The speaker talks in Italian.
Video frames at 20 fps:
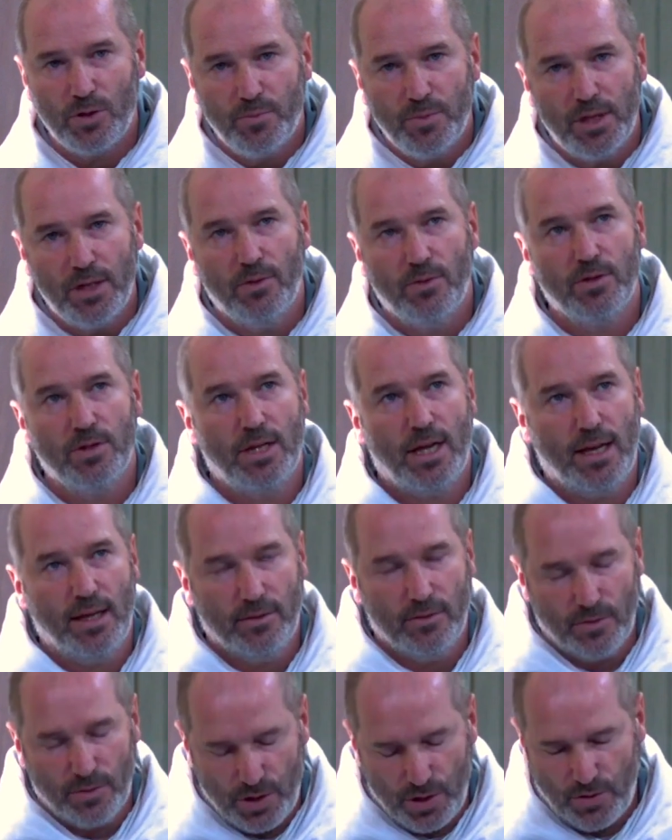Spirito
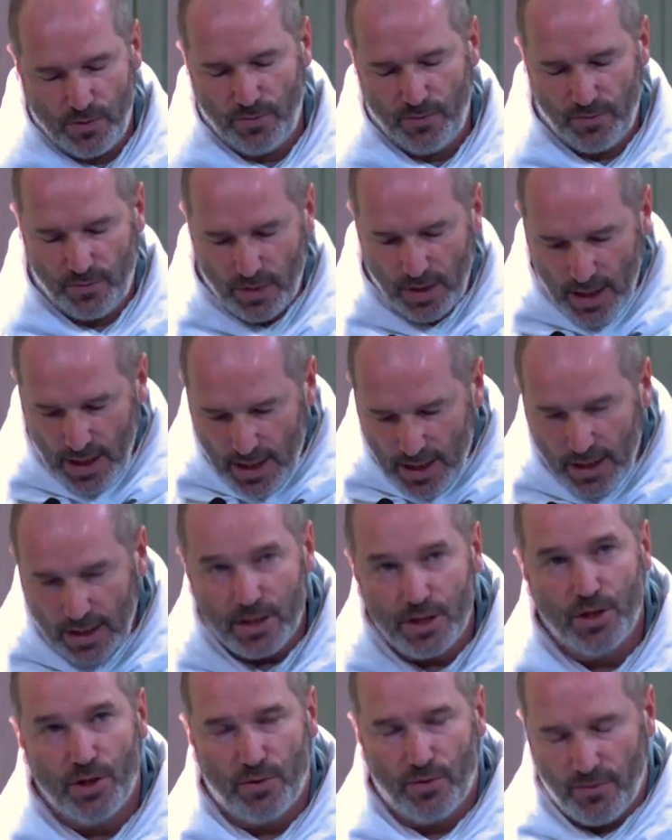Santo che
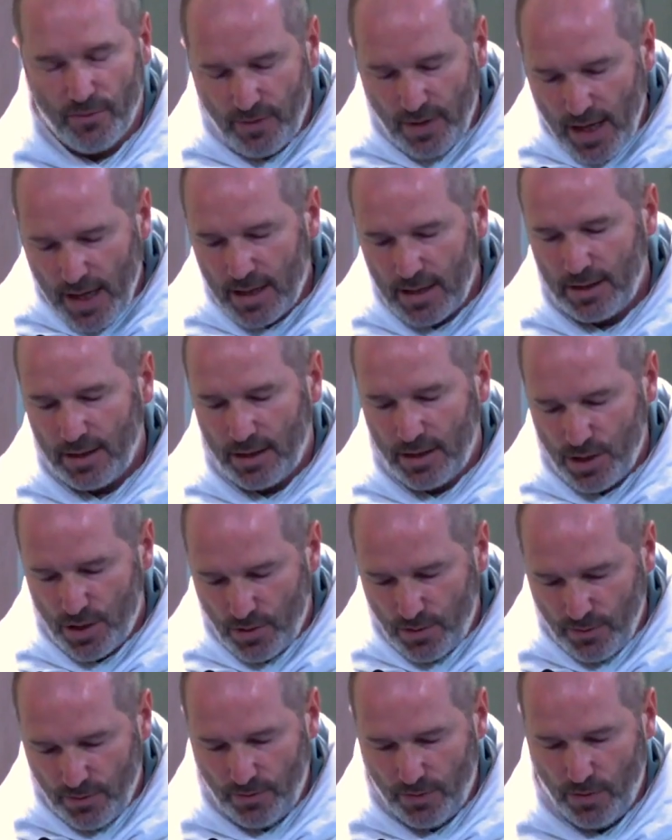ci converta, che ci
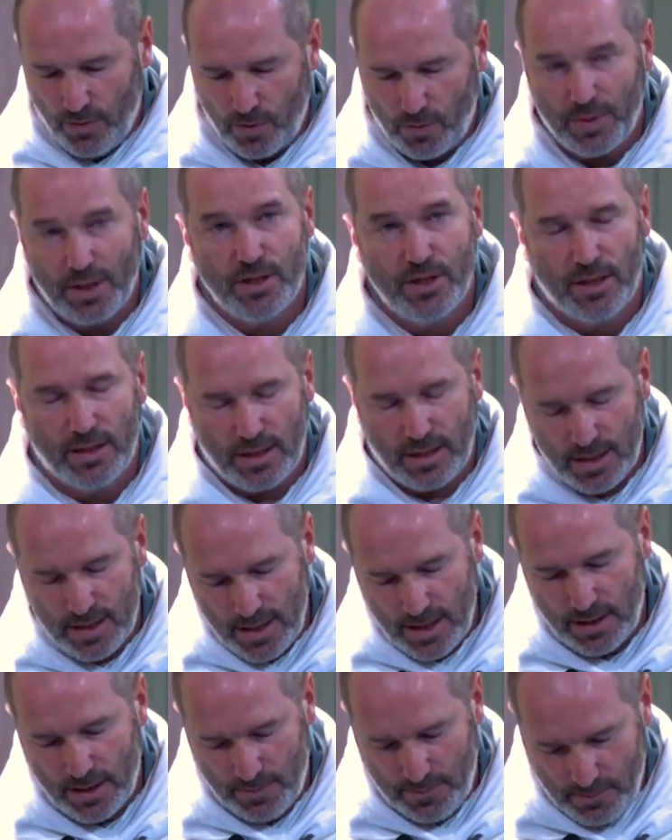conformi, eccetera,
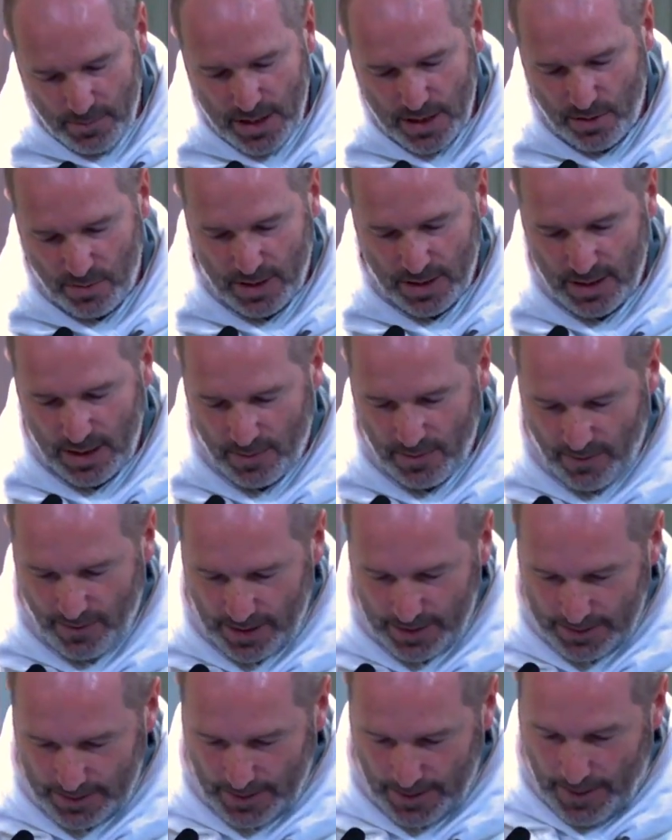eccetera. Adesso andiamo
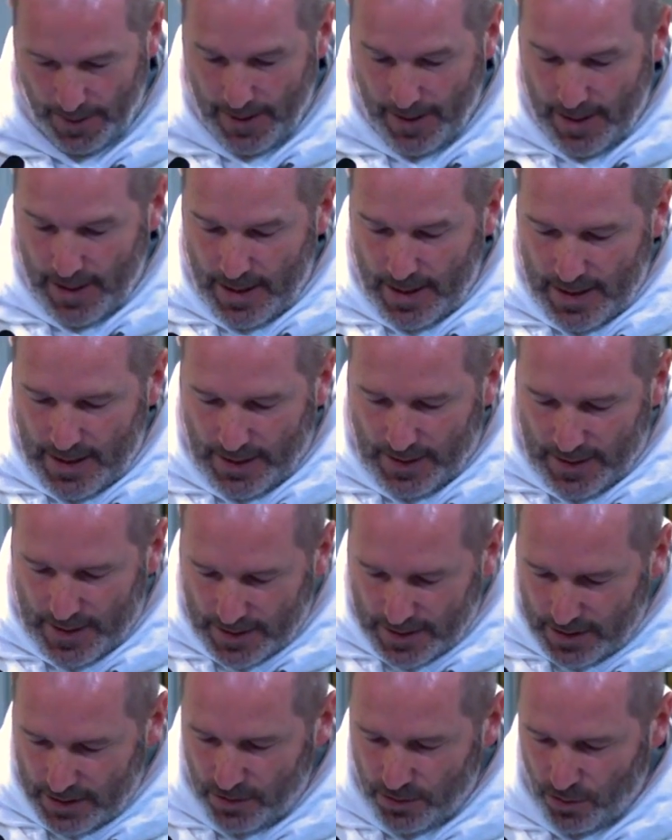avanti. Il
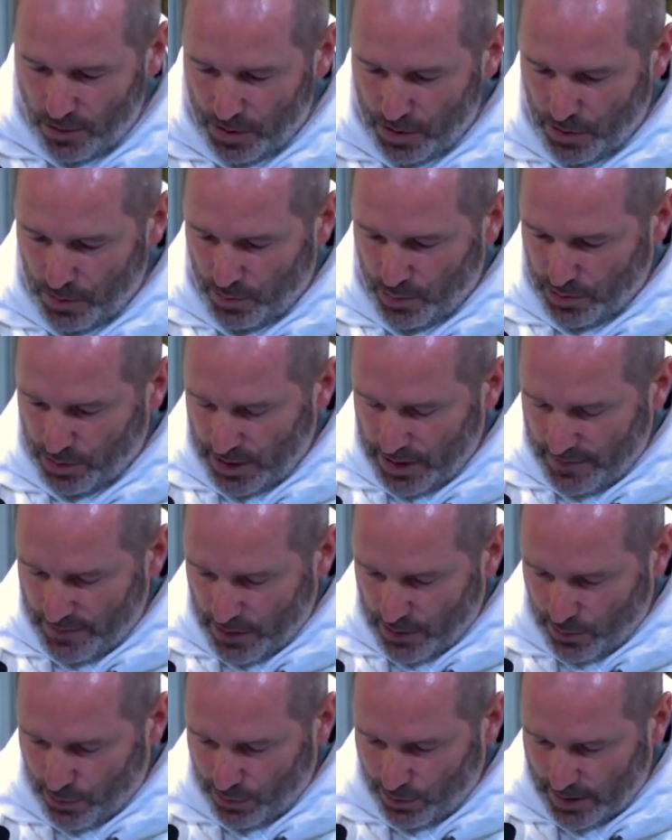Redentore non
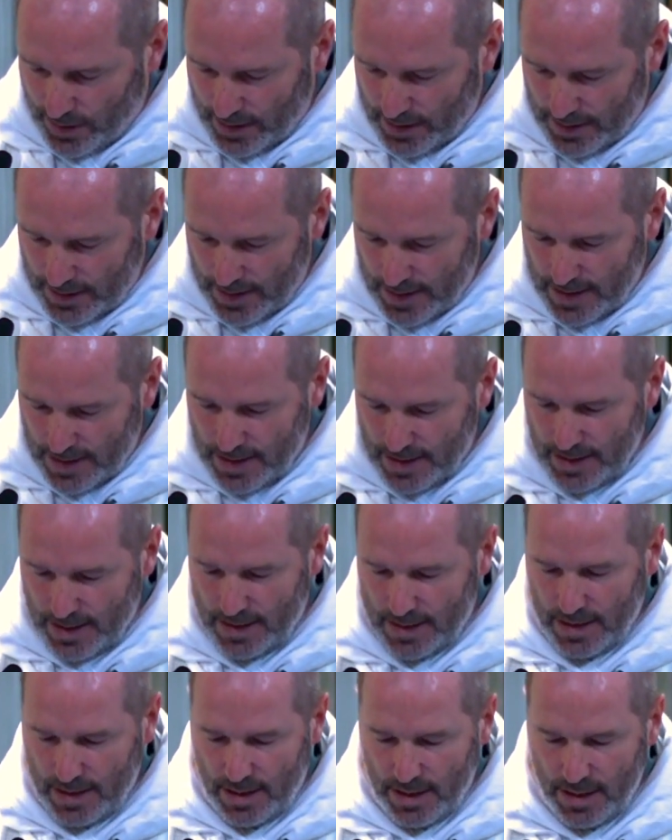poteva contraddirsi se